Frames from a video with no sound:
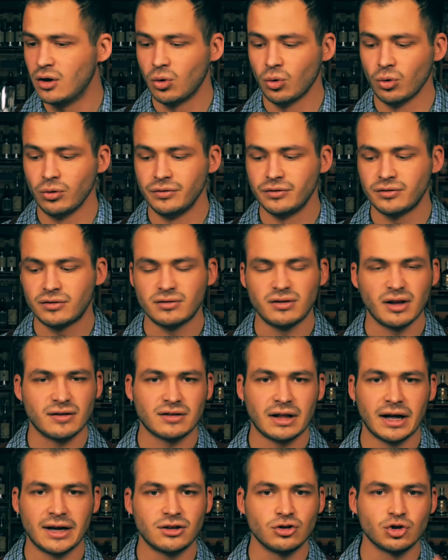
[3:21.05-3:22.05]
Und das
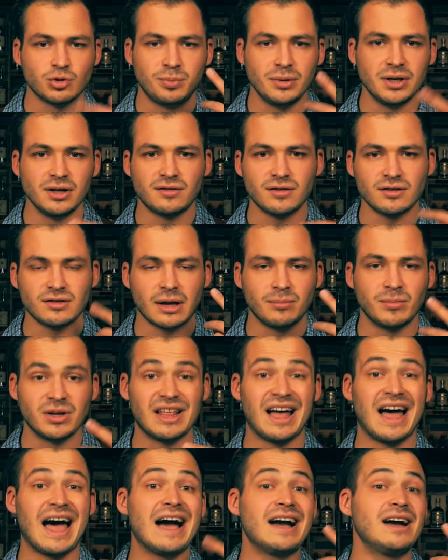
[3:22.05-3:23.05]
gleiche spielt sich dann mit
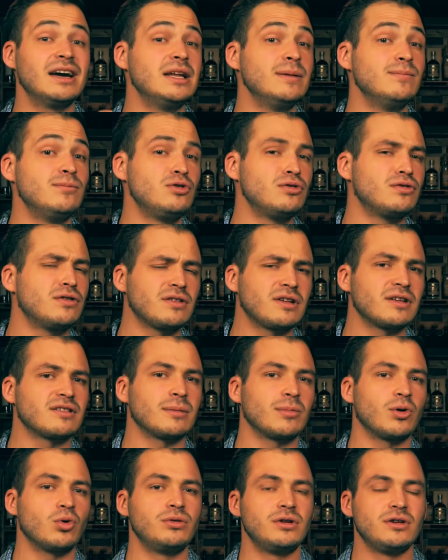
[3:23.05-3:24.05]
einer angenehmen Süßes, jetzt
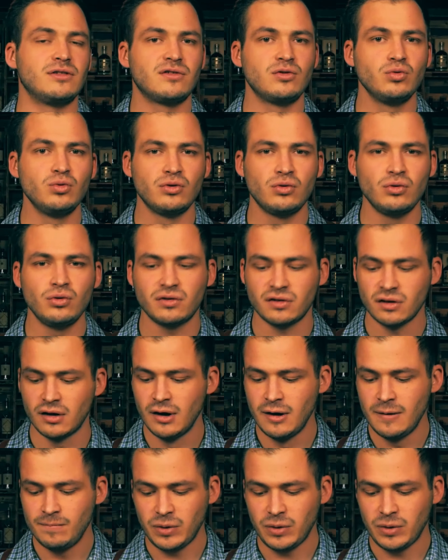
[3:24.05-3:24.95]
aber auch nicht zu süß,